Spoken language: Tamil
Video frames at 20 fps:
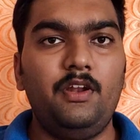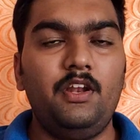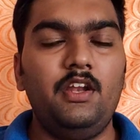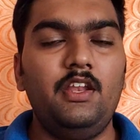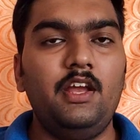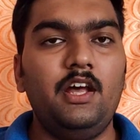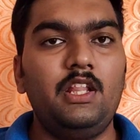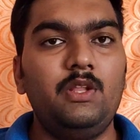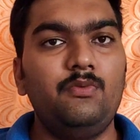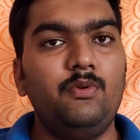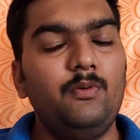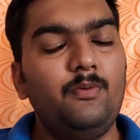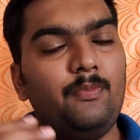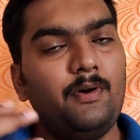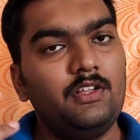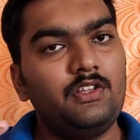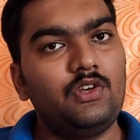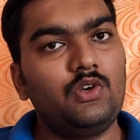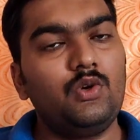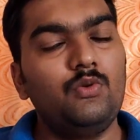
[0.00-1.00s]
பண்ணுறேன் நீங்கள் அந்த மொபைல்
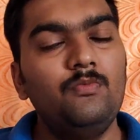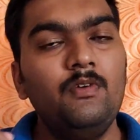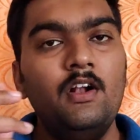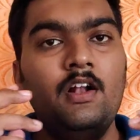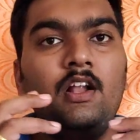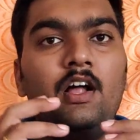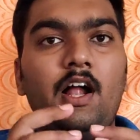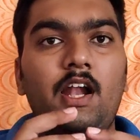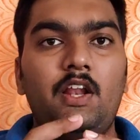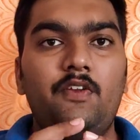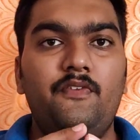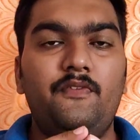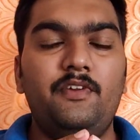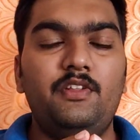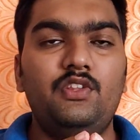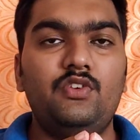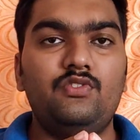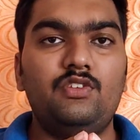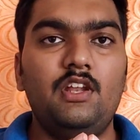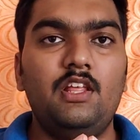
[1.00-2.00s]
பார்த்துருக்கும் அண்டர்
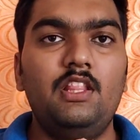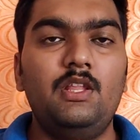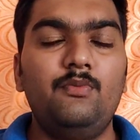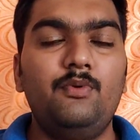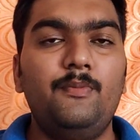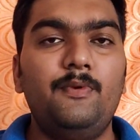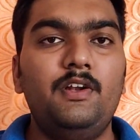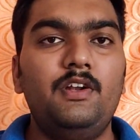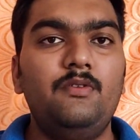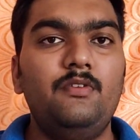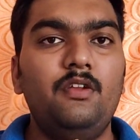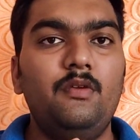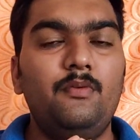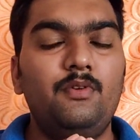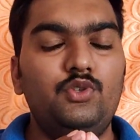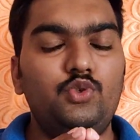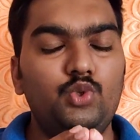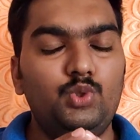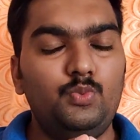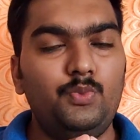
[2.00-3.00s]
ஃபிஃப்டீன் தௌசண்ட் எந்த மொபைல்
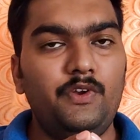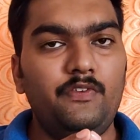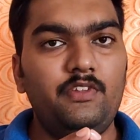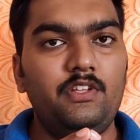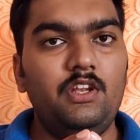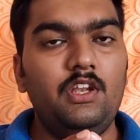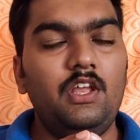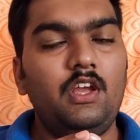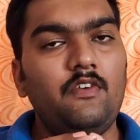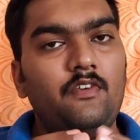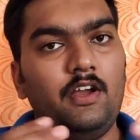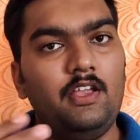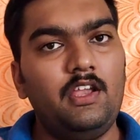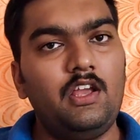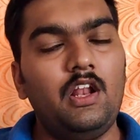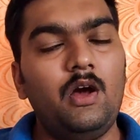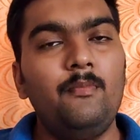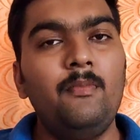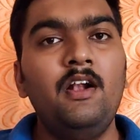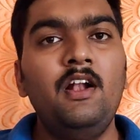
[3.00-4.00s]
நீங்கள் சூஸ் பண்ணி வந்து நீங்கள்
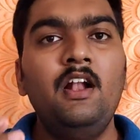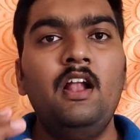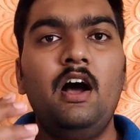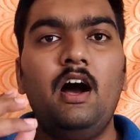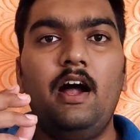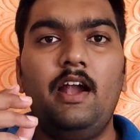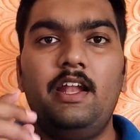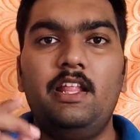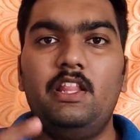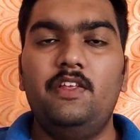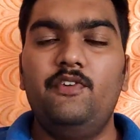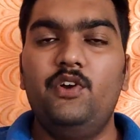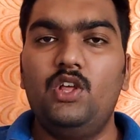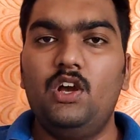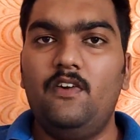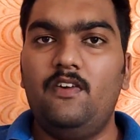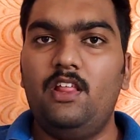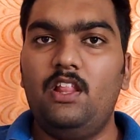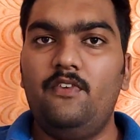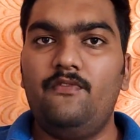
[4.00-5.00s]
வாங்கிக்கலாம் அண்ட் இந்த வீடியோ
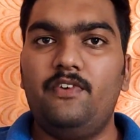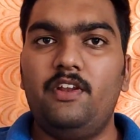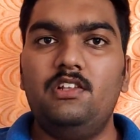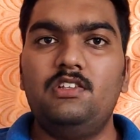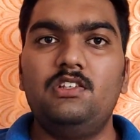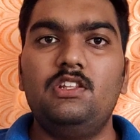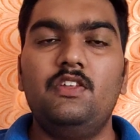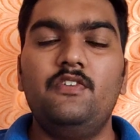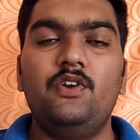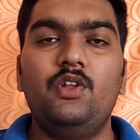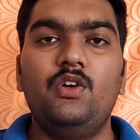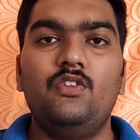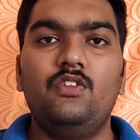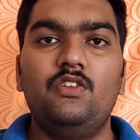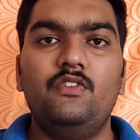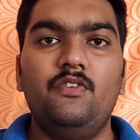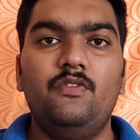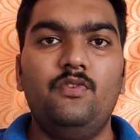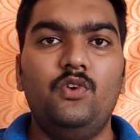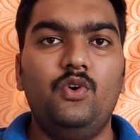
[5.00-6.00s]
அவ்வளோதான் ஃப்ரெண்ட்ஸ் இந்த வீடியோ
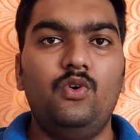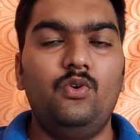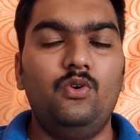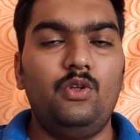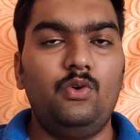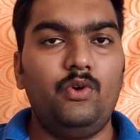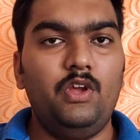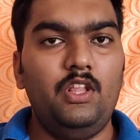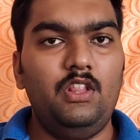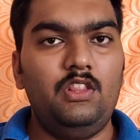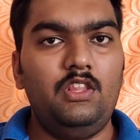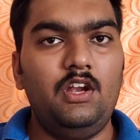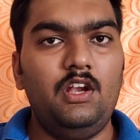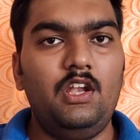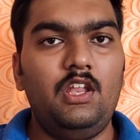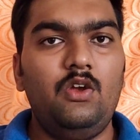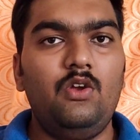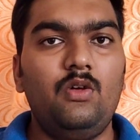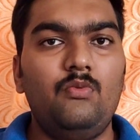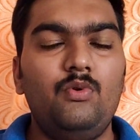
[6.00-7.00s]
வந்து விவோட ஒய்
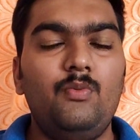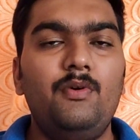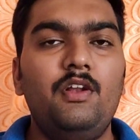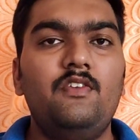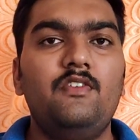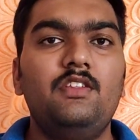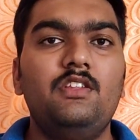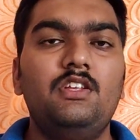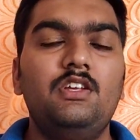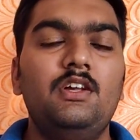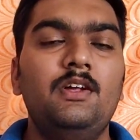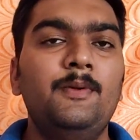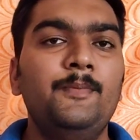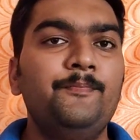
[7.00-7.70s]
தேர்ட்டியோட மொபைல் வந்து